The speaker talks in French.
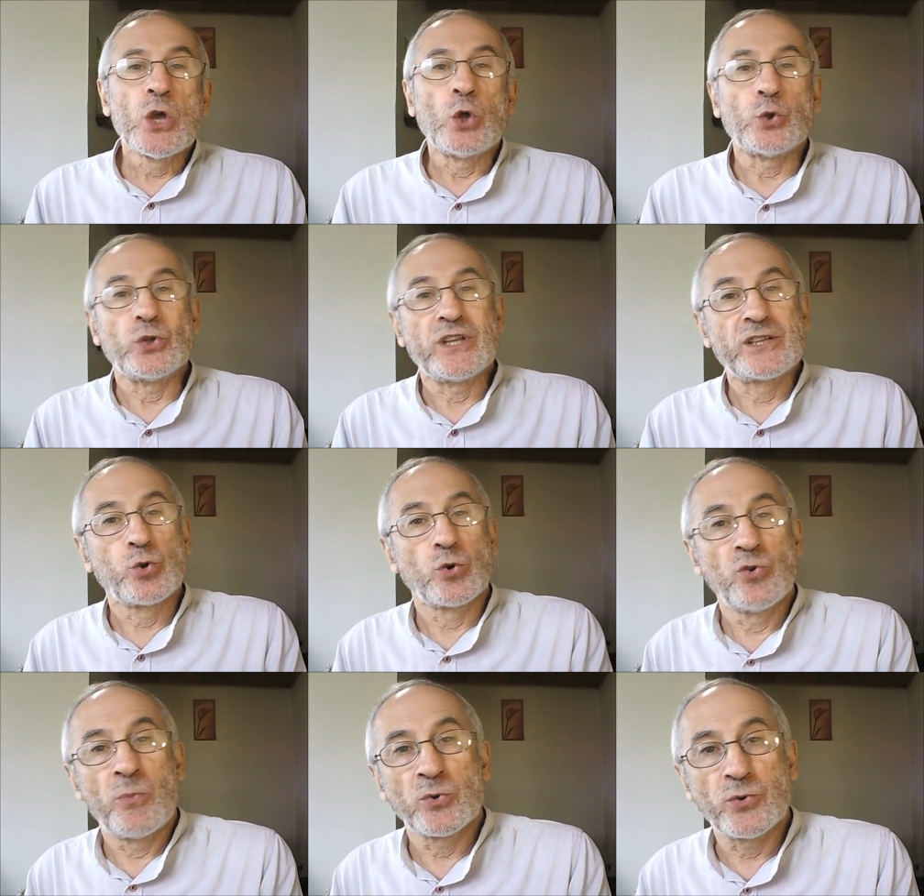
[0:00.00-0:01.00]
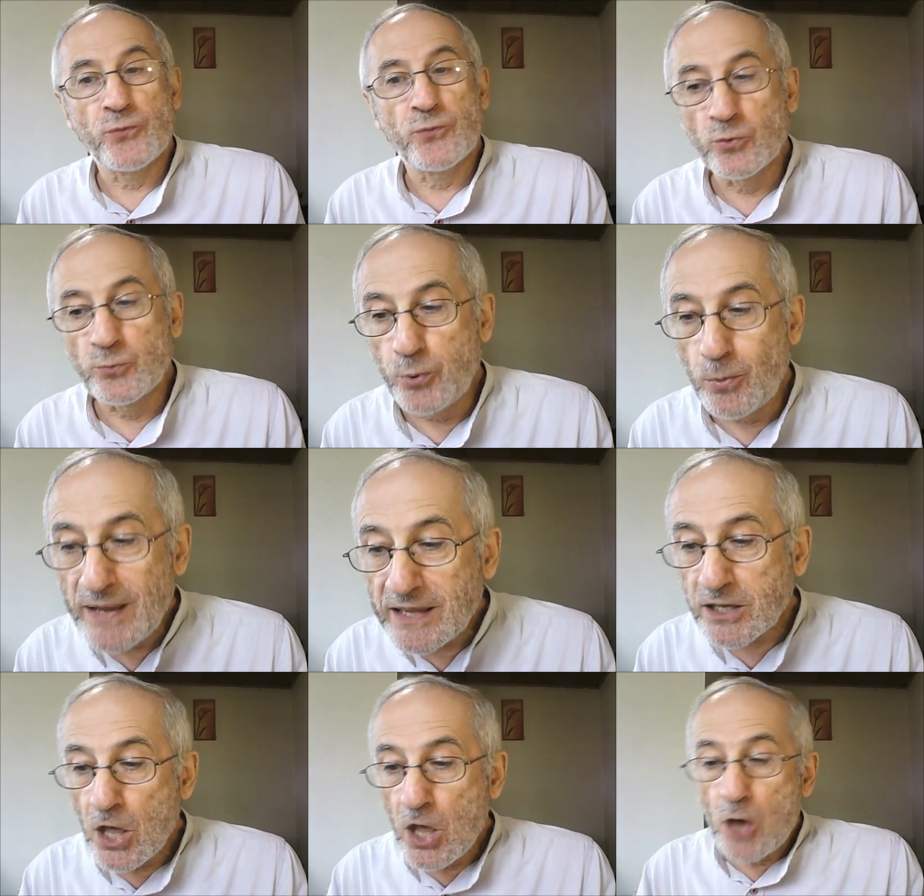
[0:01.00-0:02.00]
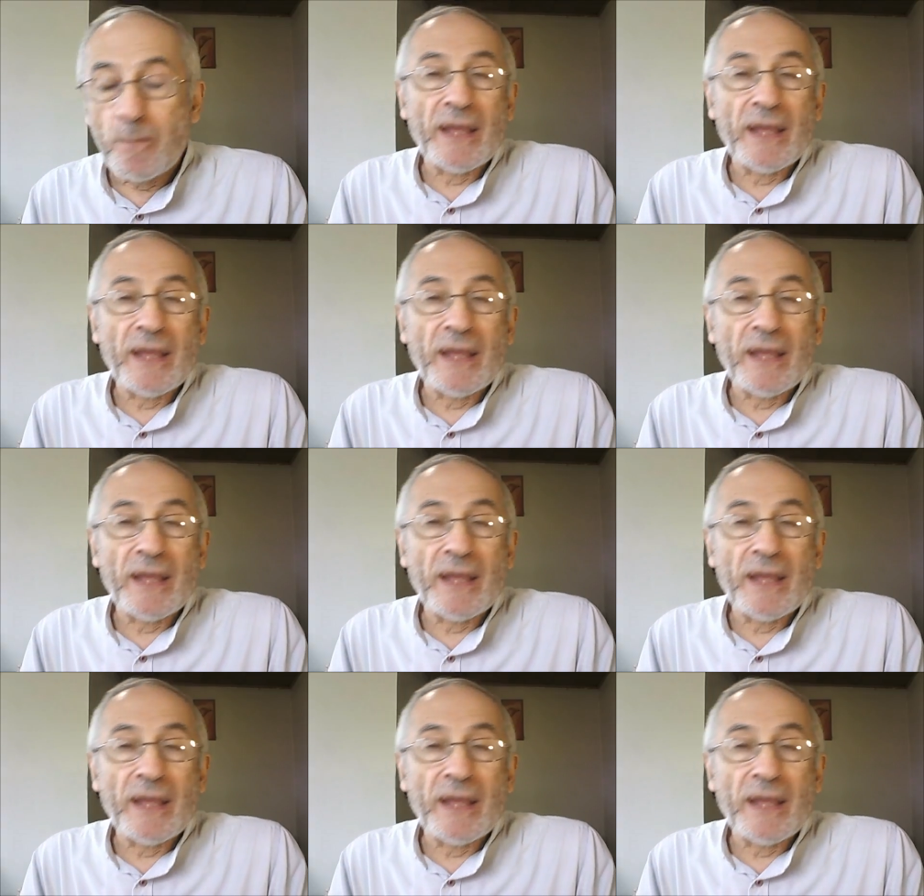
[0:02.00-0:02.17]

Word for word: de détournement de fonds publics,